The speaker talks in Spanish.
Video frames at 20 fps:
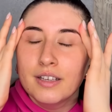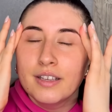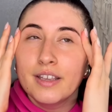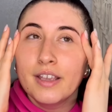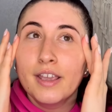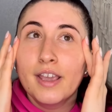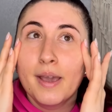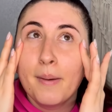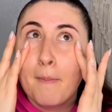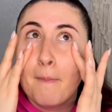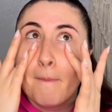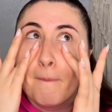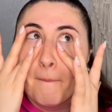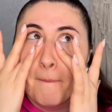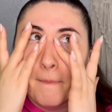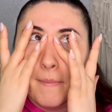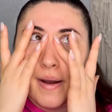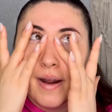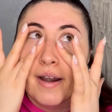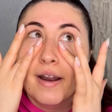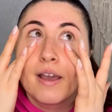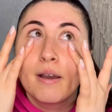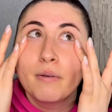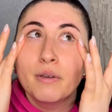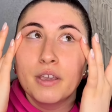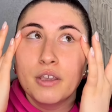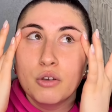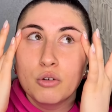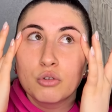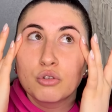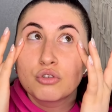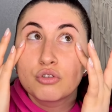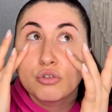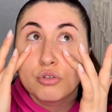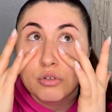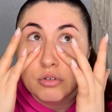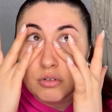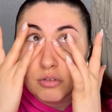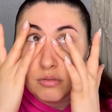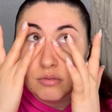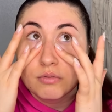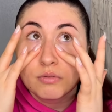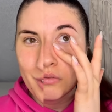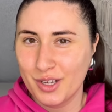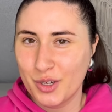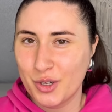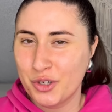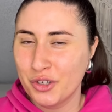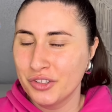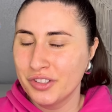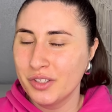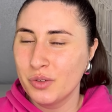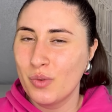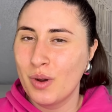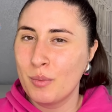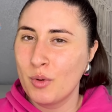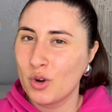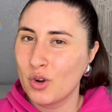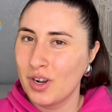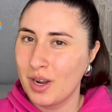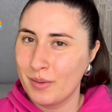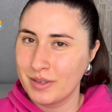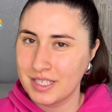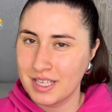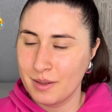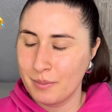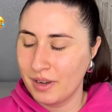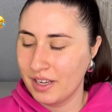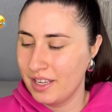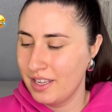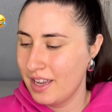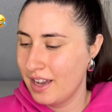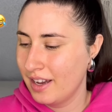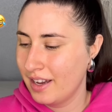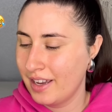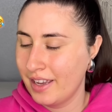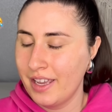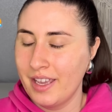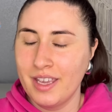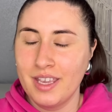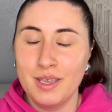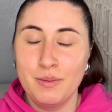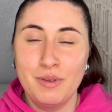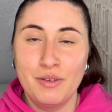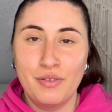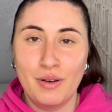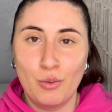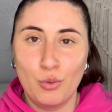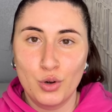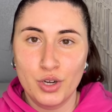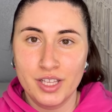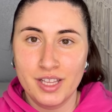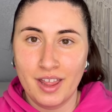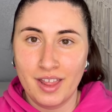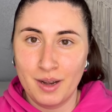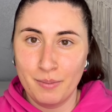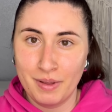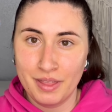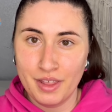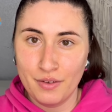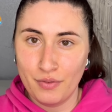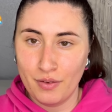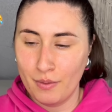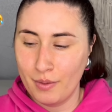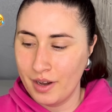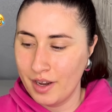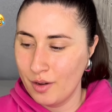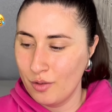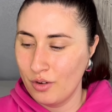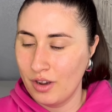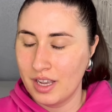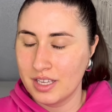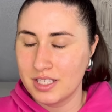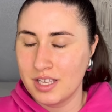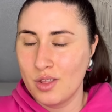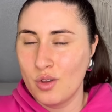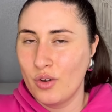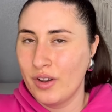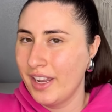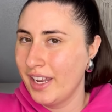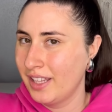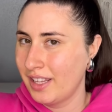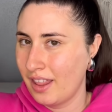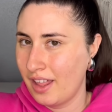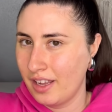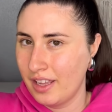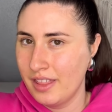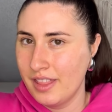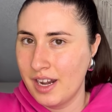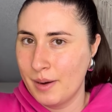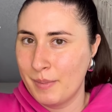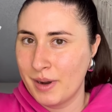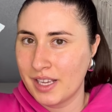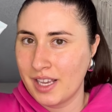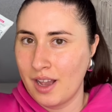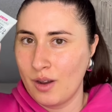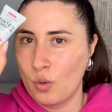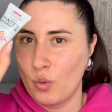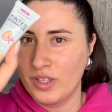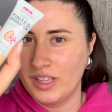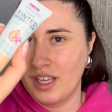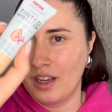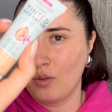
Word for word: y es maravilloso. Continuamos con la base de maquillaje y mi favorita del mes de febrero ha sido esta de aquí de la marca Wet n